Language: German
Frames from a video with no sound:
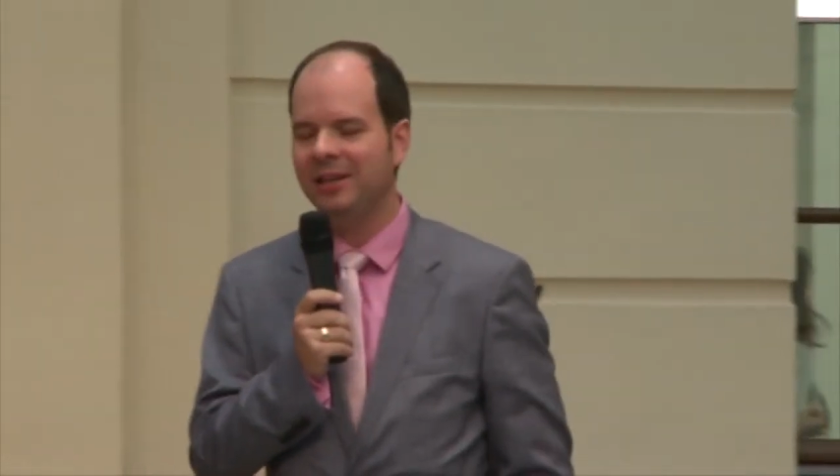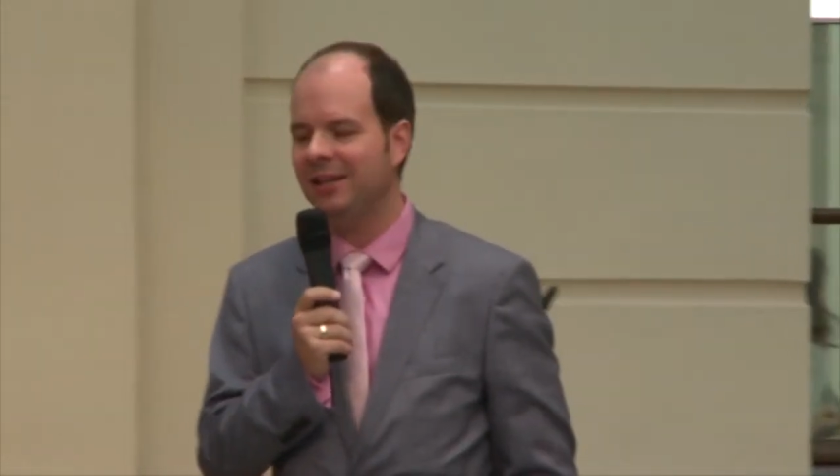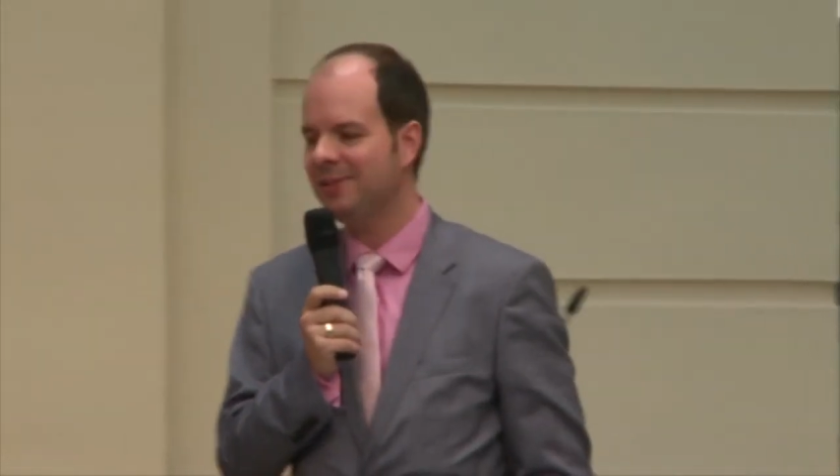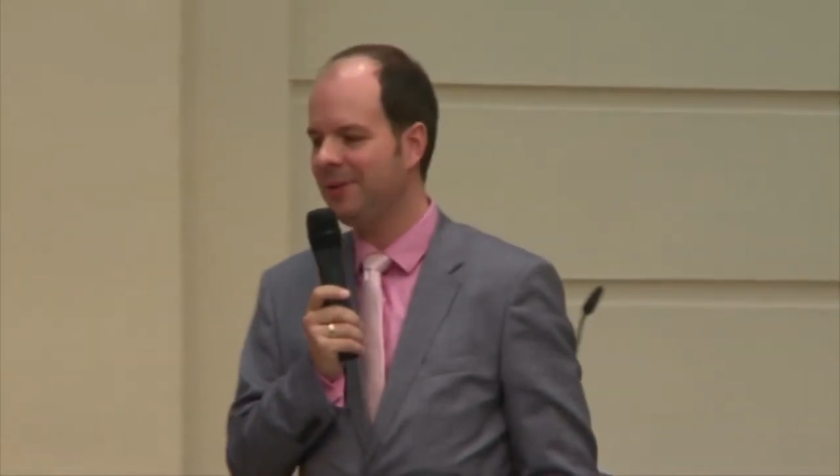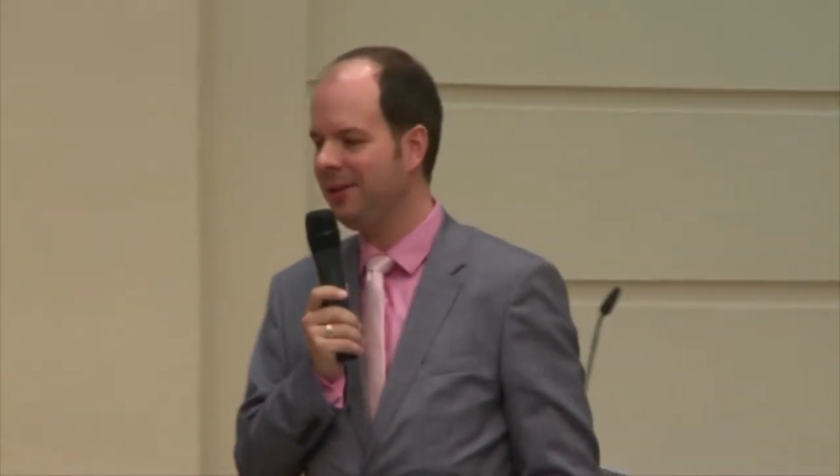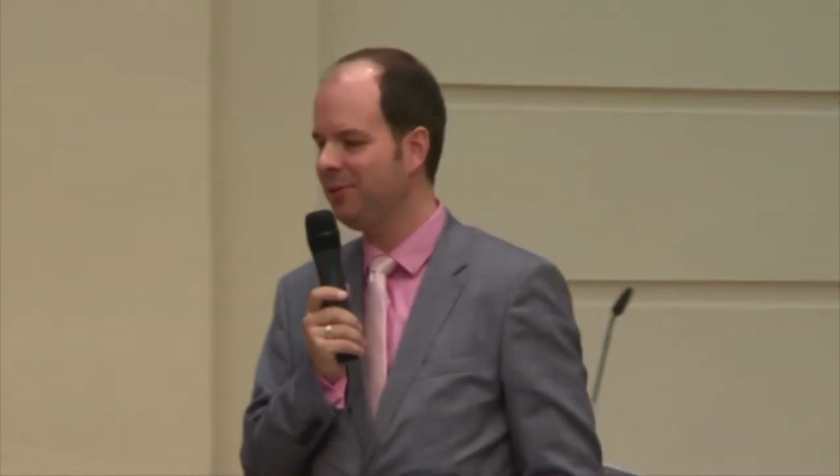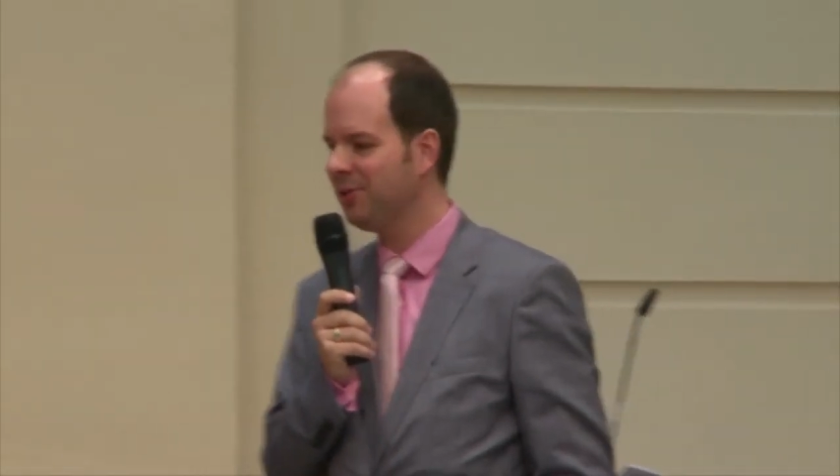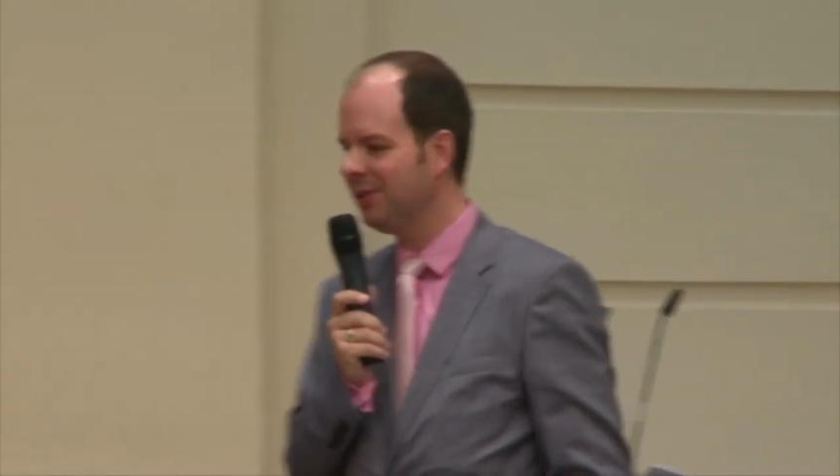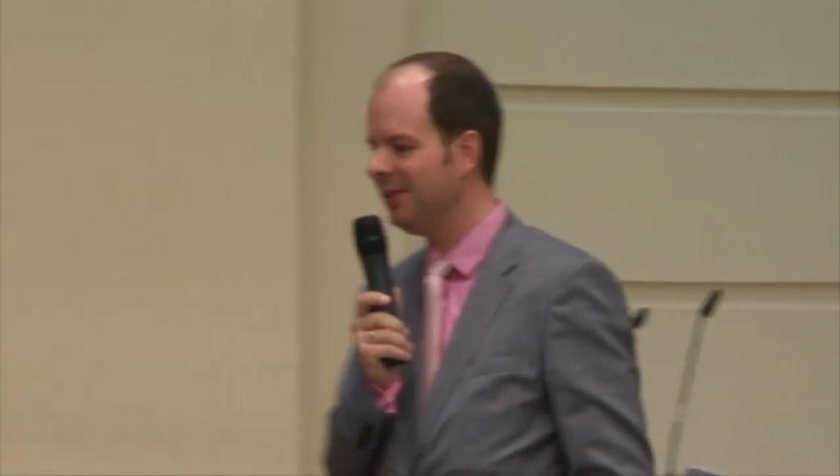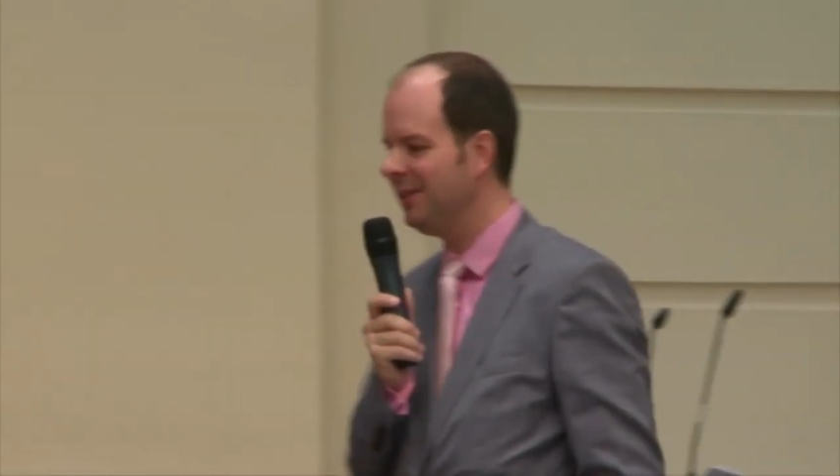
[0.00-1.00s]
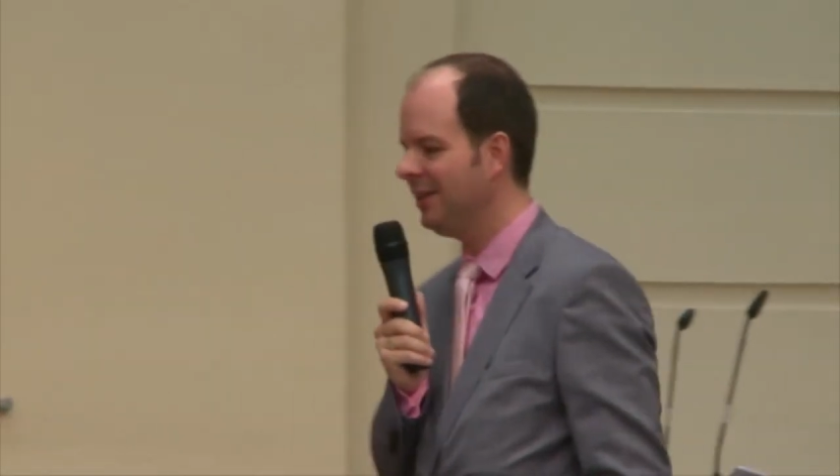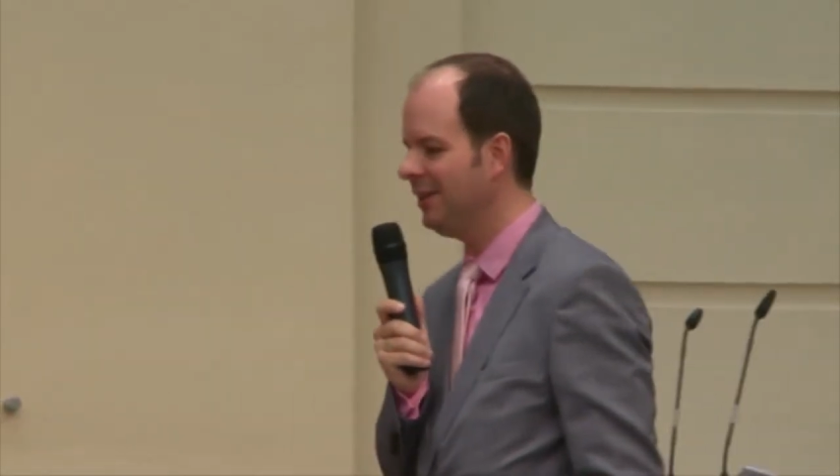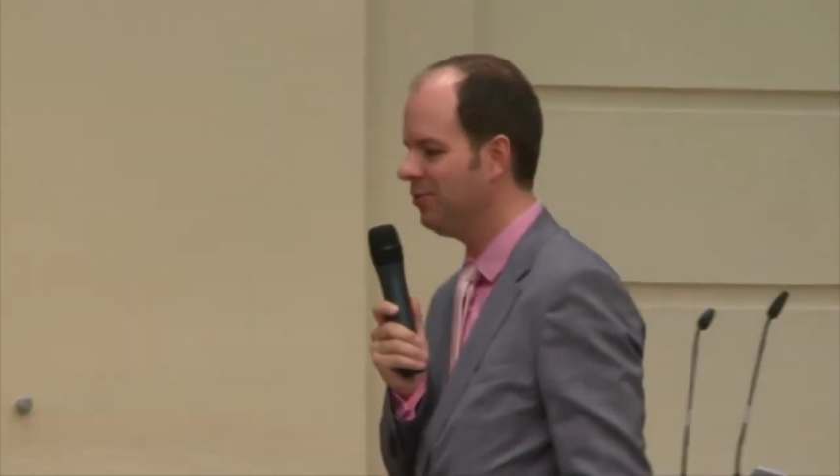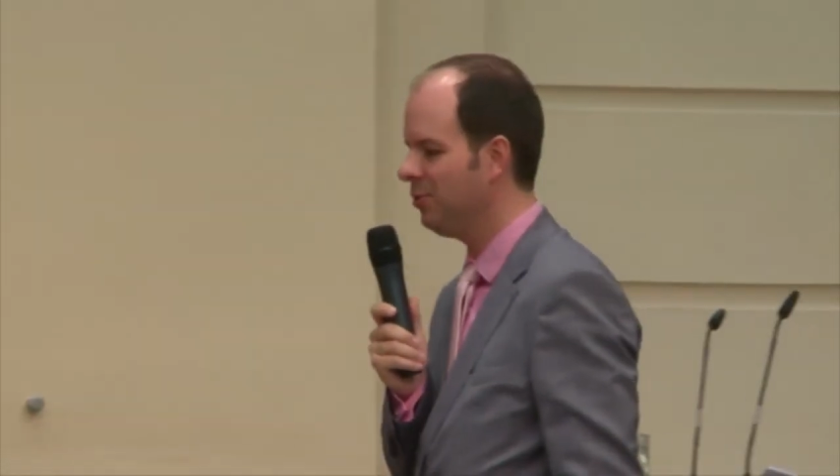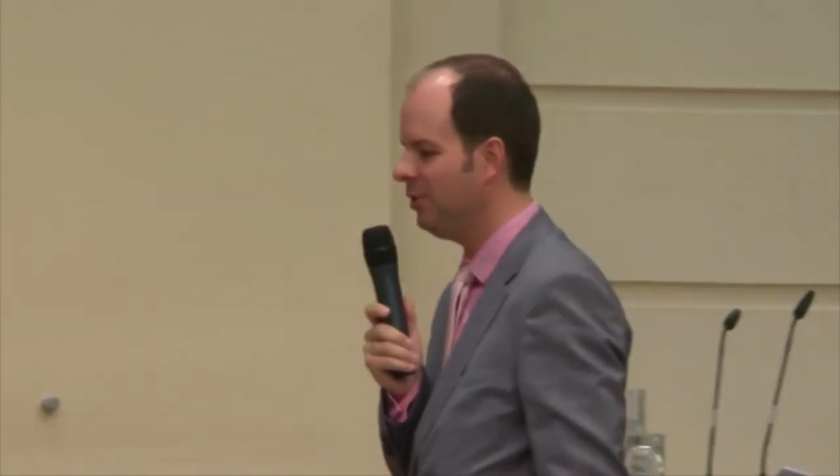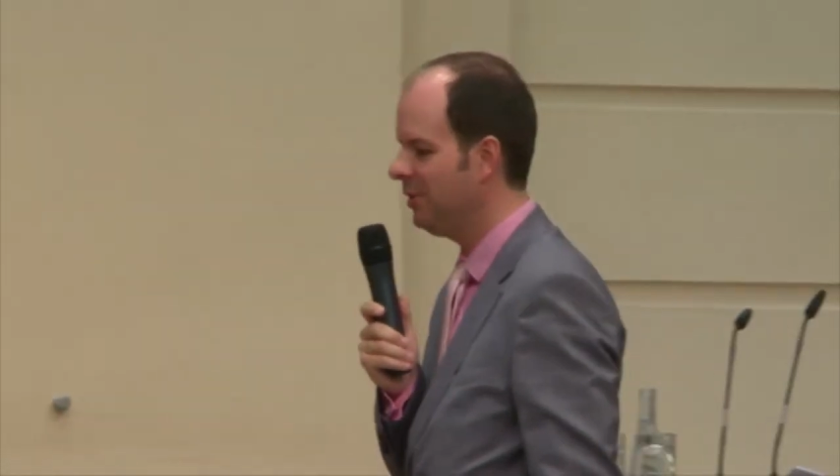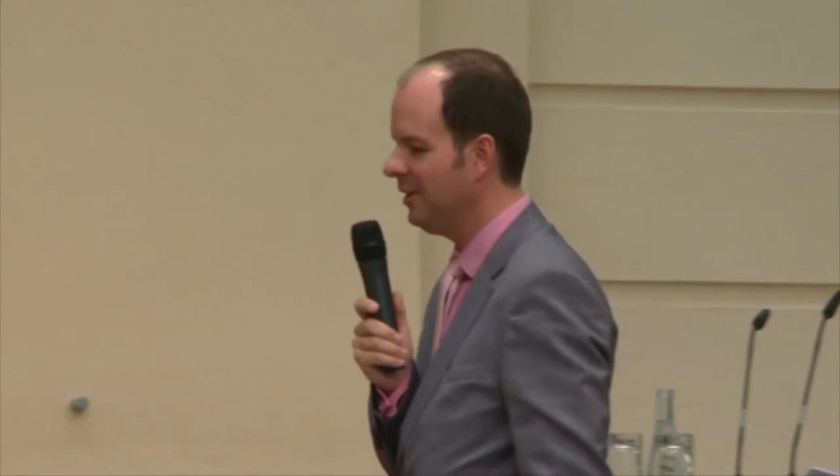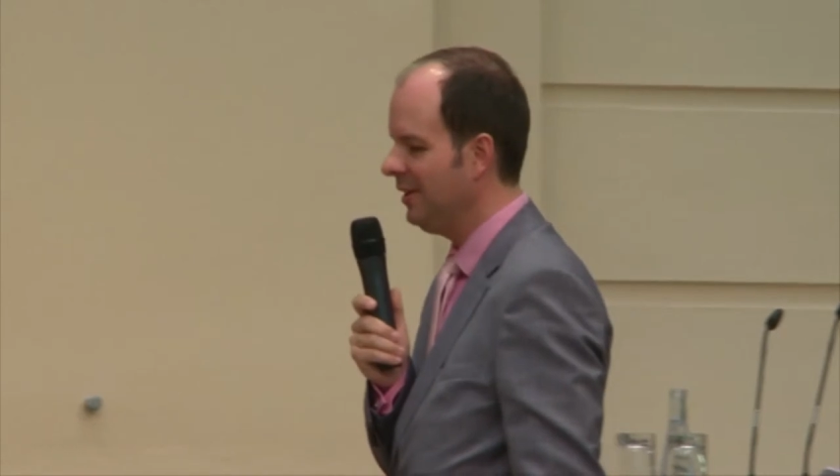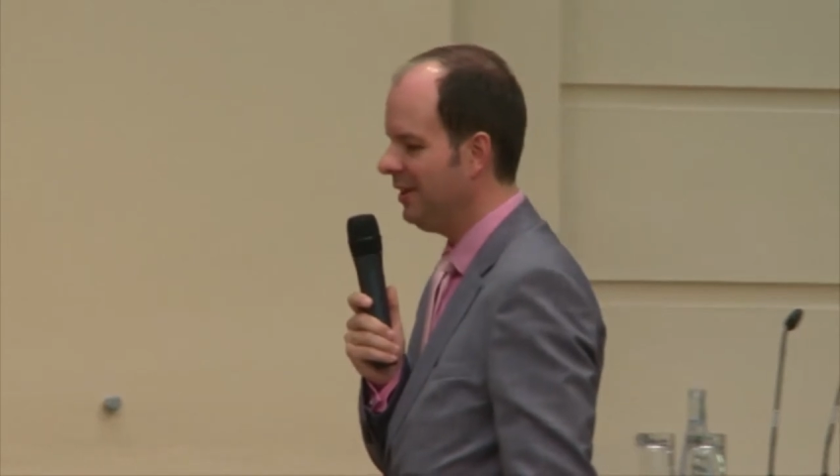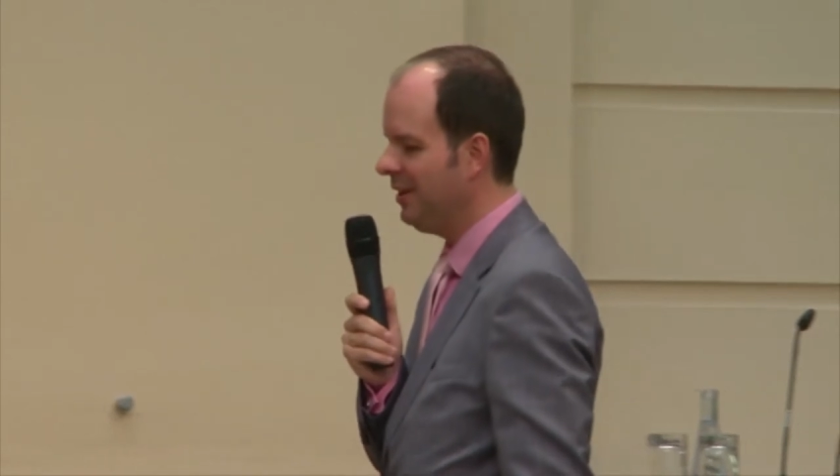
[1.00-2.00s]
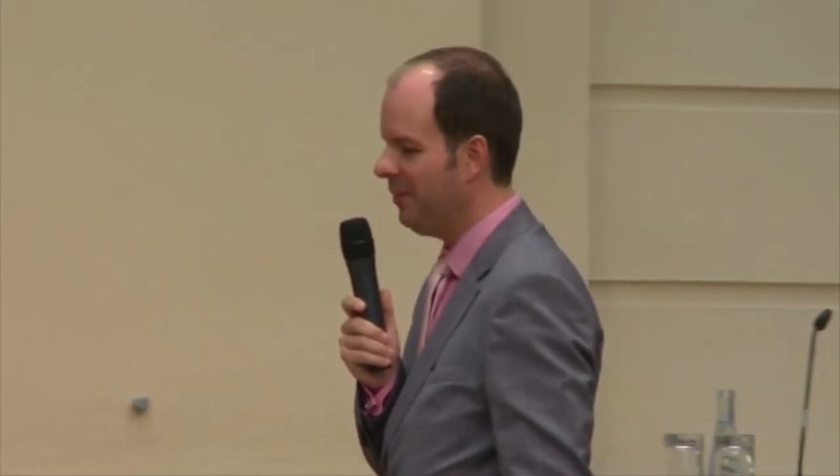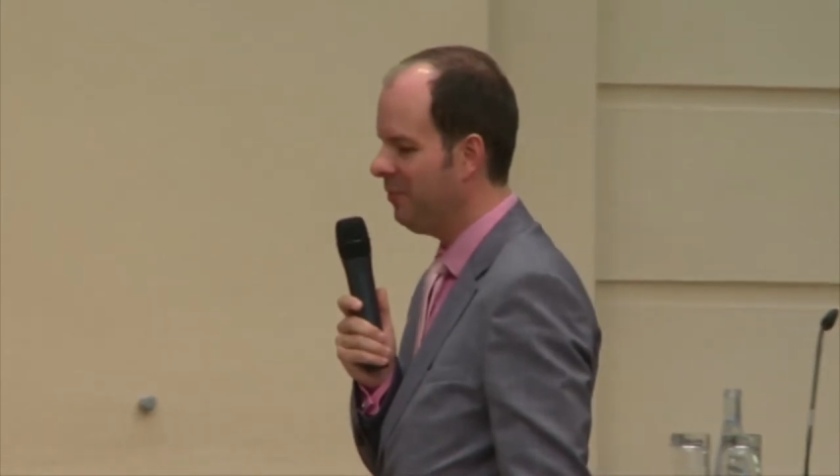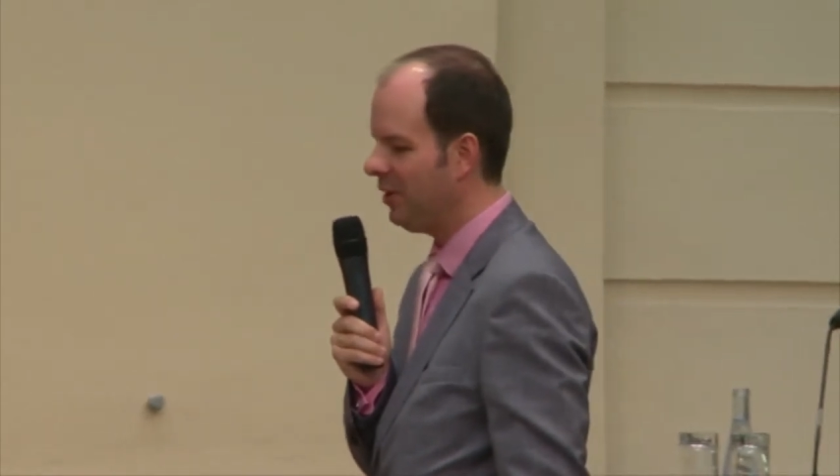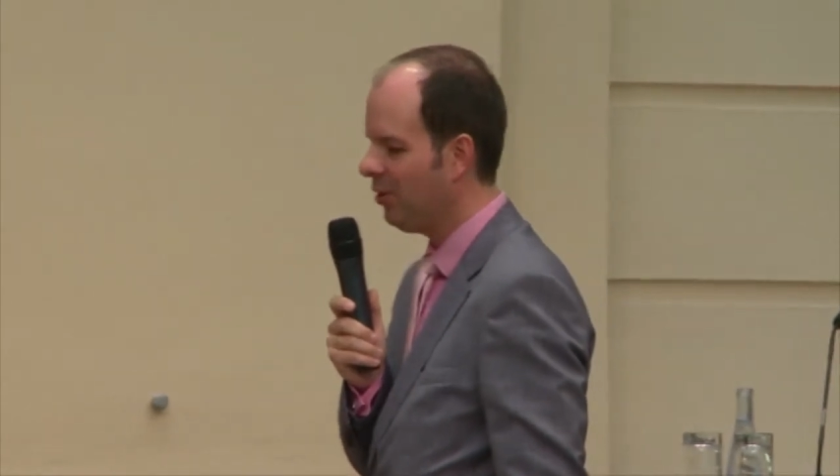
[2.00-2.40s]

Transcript: in der zweiten und dritten Liga natürlich ähm,